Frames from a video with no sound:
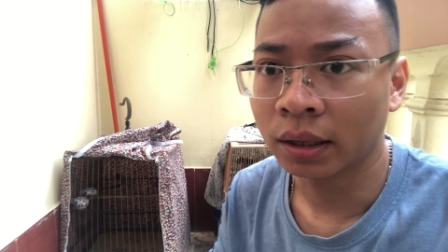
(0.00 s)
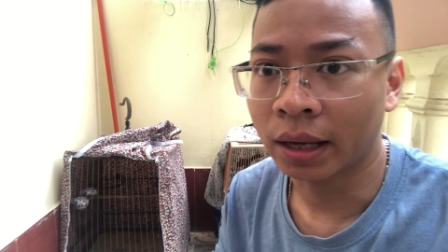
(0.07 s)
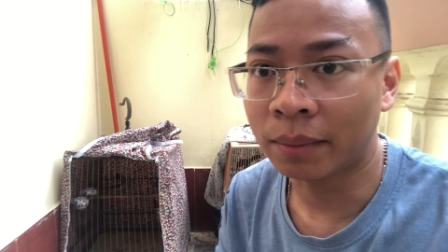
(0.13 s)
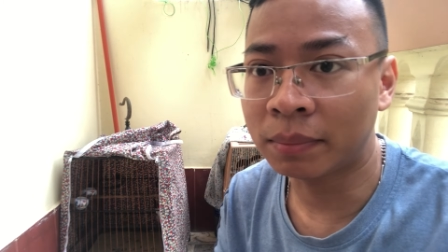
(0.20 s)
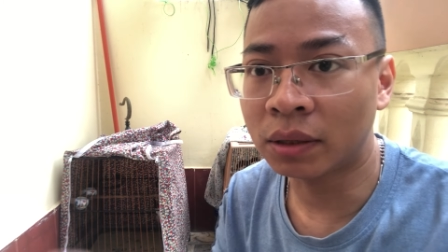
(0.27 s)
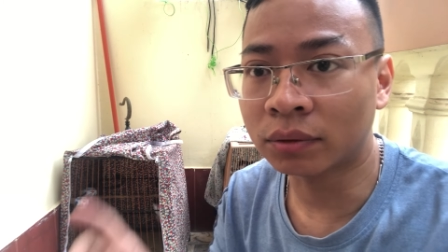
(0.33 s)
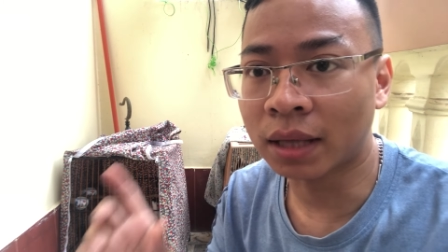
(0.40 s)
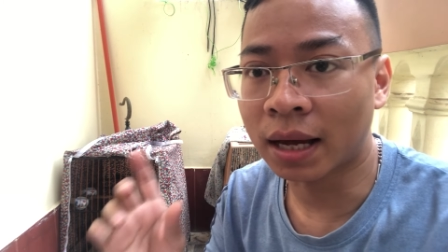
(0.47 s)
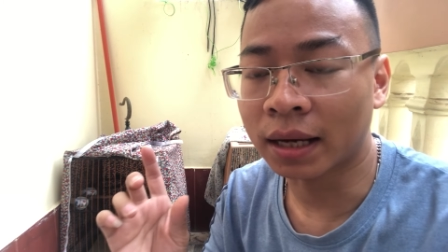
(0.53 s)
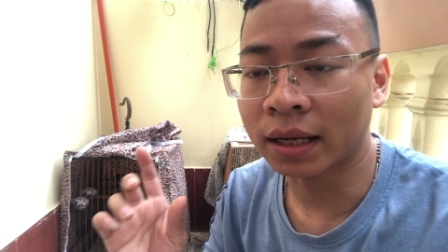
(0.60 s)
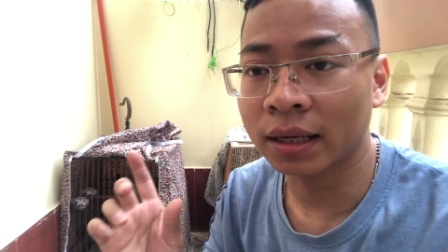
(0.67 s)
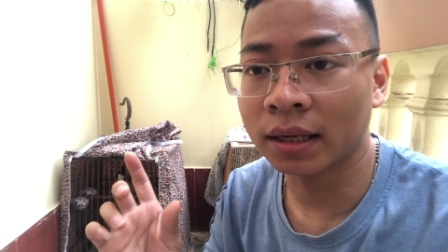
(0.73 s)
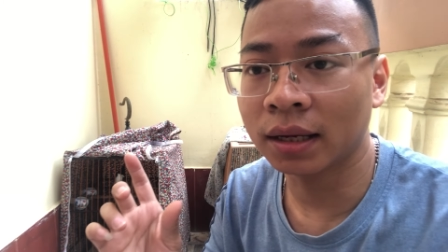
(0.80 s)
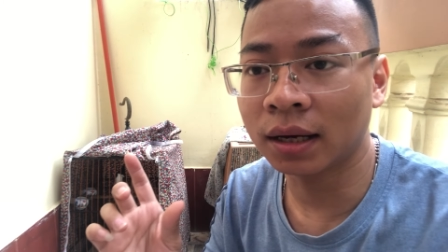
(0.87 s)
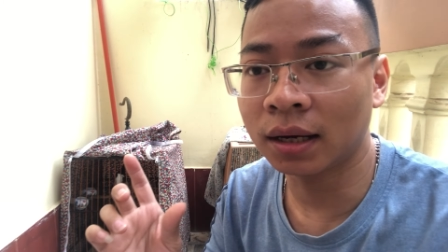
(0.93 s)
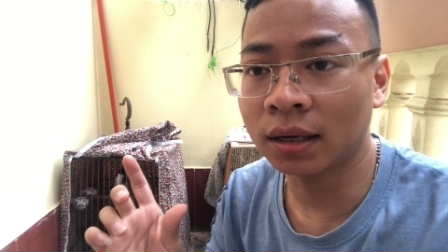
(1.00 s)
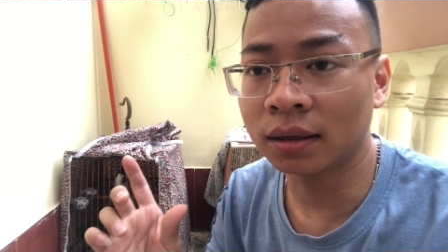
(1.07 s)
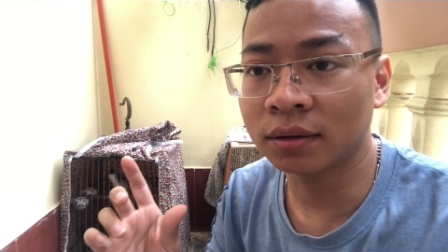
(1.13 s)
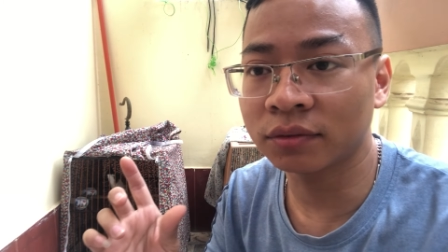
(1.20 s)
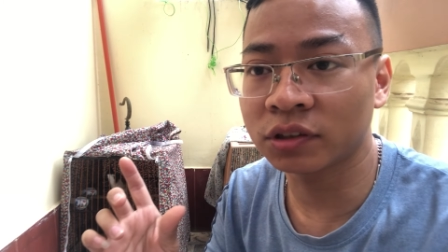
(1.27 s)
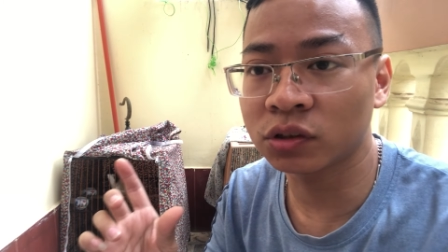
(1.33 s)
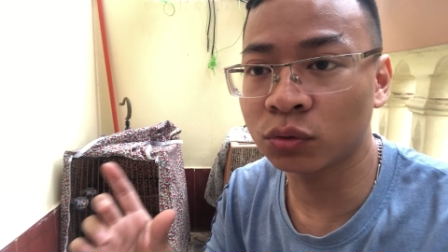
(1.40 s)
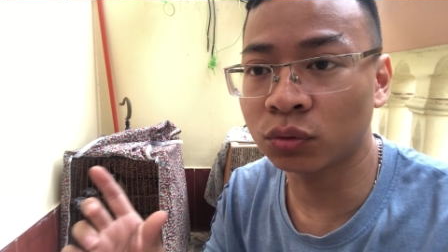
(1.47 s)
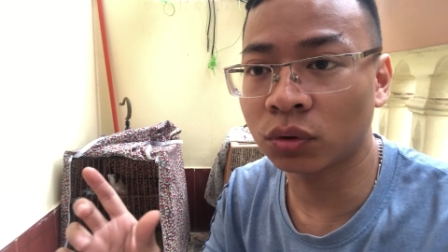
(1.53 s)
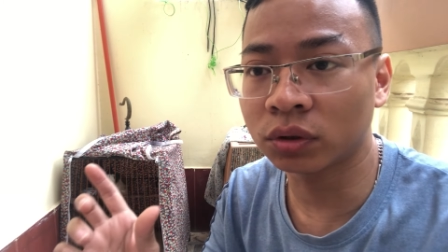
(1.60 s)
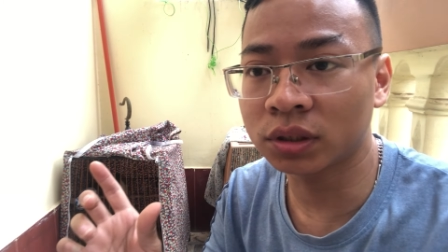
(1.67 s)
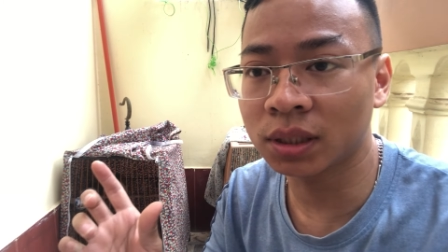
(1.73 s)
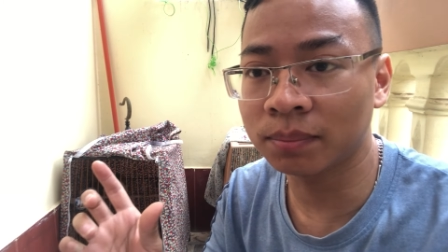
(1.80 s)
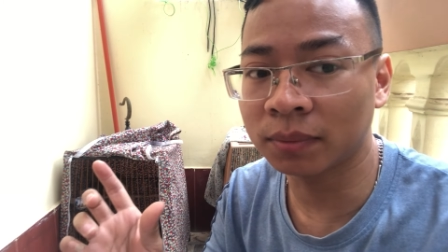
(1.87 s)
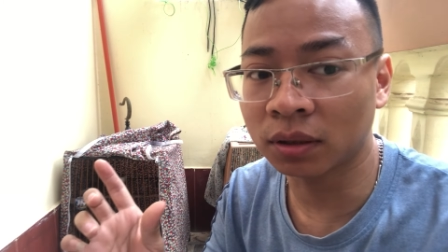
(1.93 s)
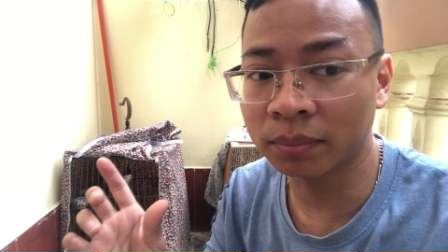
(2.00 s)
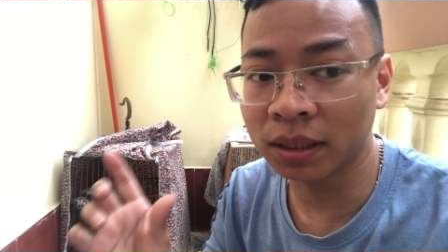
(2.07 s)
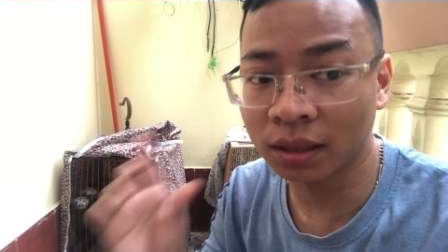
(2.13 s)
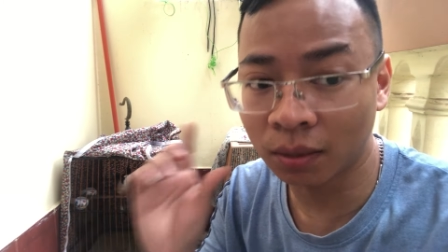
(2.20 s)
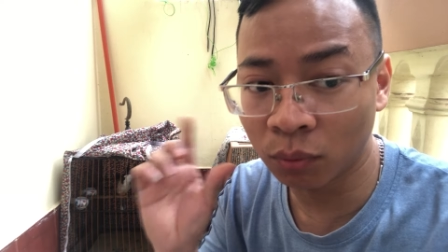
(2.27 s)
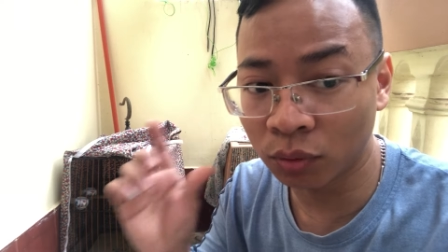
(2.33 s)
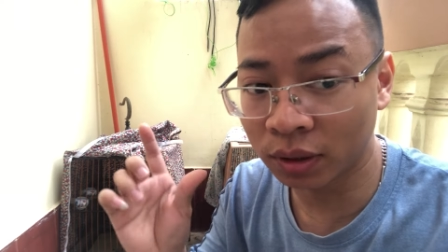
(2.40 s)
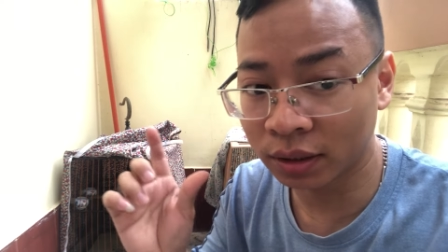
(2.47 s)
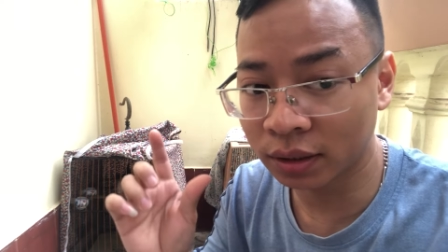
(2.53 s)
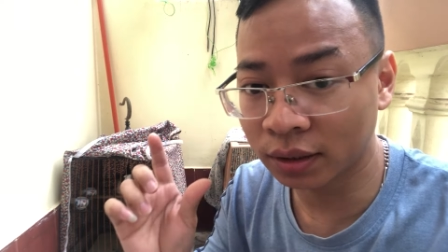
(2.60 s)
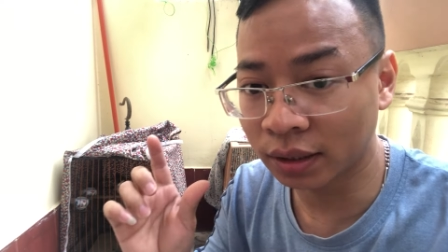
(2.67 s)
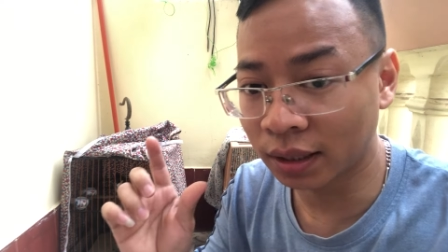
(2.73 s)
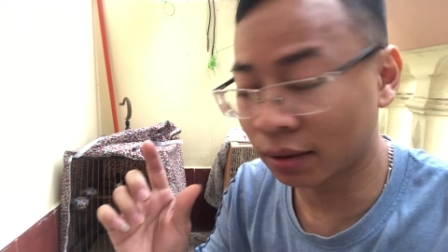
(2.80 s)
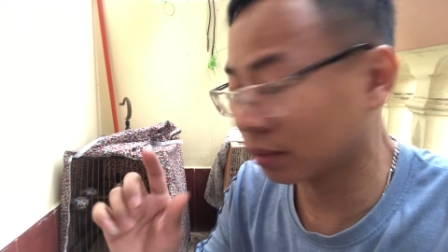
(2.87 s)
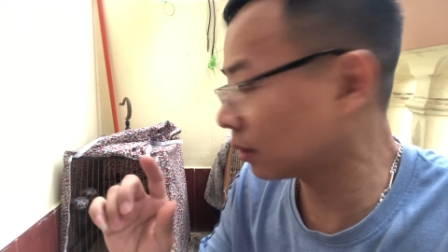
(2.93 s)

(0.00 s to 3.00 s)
Em miêu tả cái ví dụ con chim nó bị đau bụng là như thế nào.